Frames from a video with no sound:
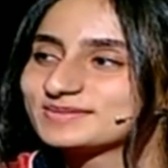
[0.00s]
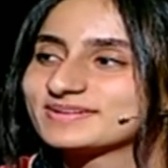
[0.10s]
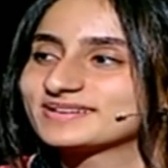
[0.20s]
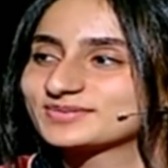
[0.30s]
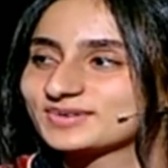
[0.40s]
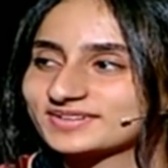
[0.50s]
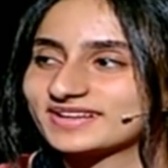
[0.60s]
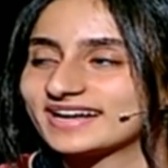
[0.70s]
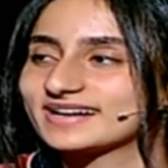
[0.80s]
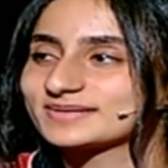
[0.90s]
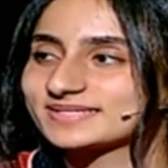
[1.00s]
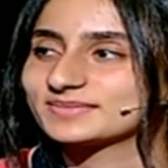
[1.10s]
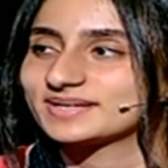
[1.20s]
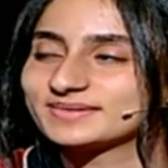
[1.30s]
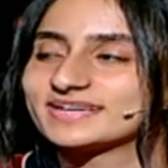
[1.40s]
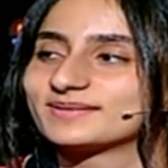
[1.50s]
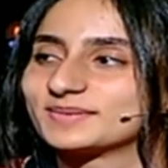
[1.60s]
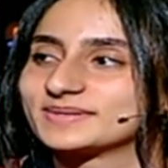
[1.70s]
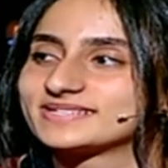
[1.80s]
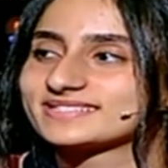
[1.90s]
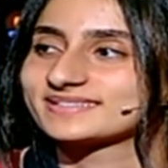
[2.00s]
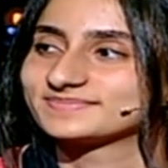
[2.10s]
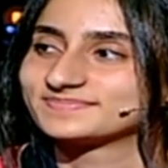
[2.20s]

والبلانتس واكتر حاجه بستمتع بيها لما بدرسها